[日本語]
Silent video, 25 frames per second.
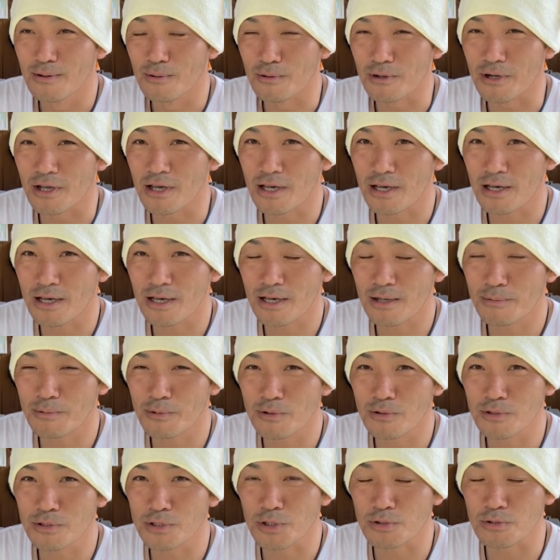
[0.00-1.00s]
俺
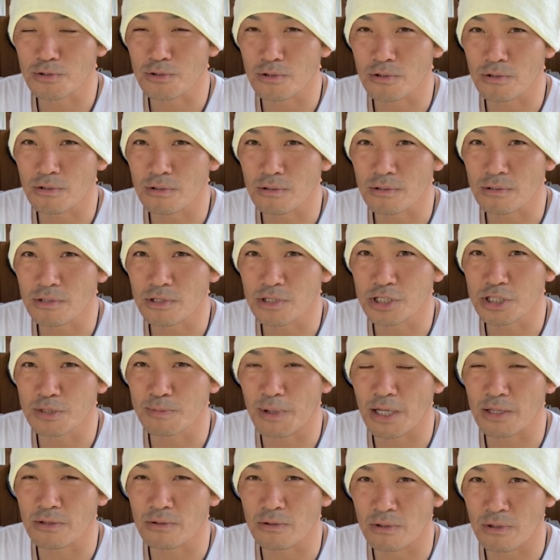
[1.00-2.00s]
もちょっと一
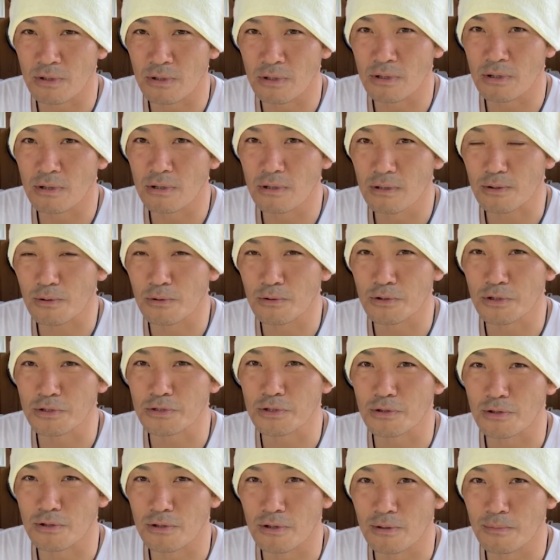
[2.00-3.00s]
番のこの
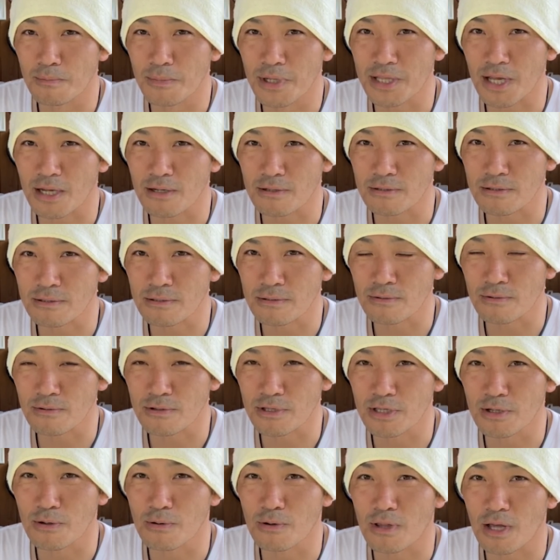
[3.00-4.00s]
ロットのメタルの
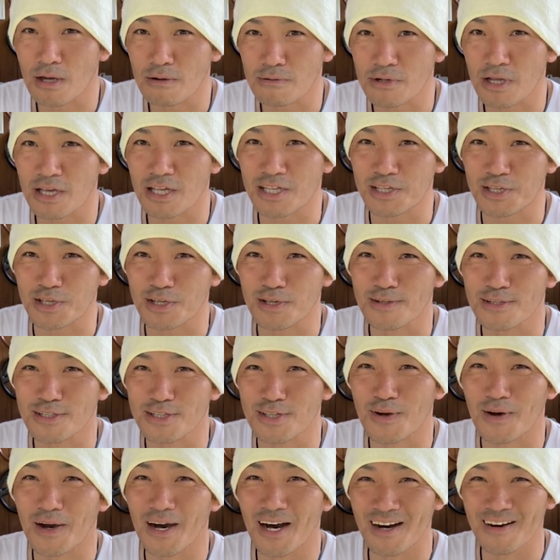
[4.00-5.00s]
キーホルダーくれっちゅう
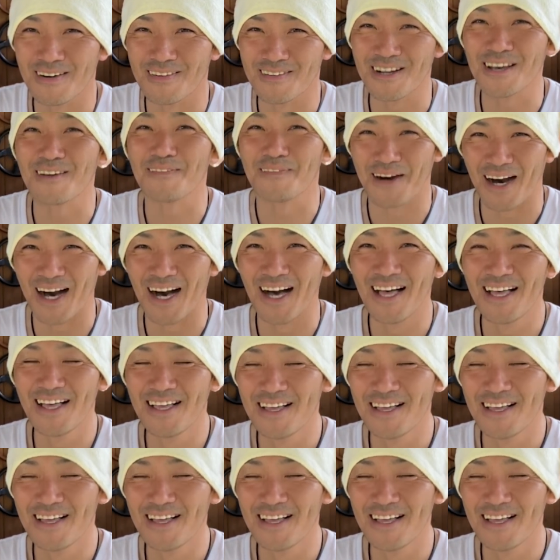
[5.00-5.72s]
人がおれば、